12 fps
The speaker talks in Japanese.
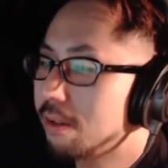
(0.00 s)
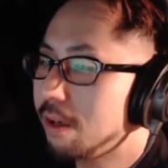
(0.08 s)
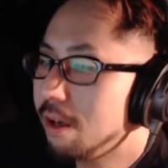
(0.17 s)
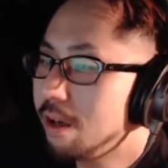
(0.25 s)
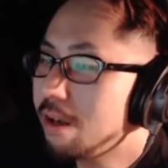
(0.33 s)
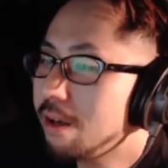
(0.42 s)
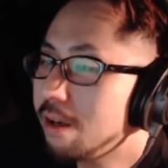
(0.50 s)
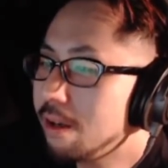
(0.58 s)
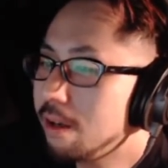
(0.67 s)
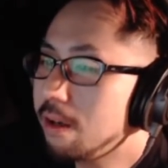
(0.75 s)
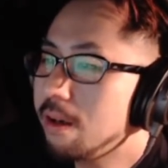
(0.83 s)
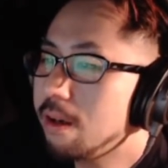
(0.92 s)

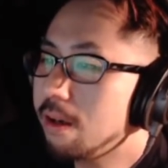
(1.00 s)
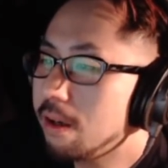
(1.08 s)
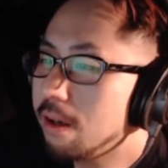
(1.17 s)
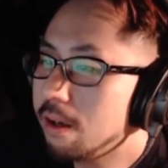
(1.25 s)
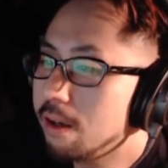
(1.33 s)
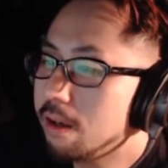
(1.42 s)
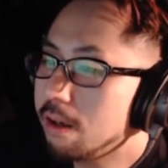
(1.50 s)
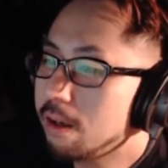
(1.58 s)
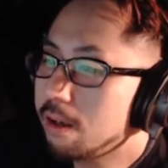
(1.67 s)
へえ。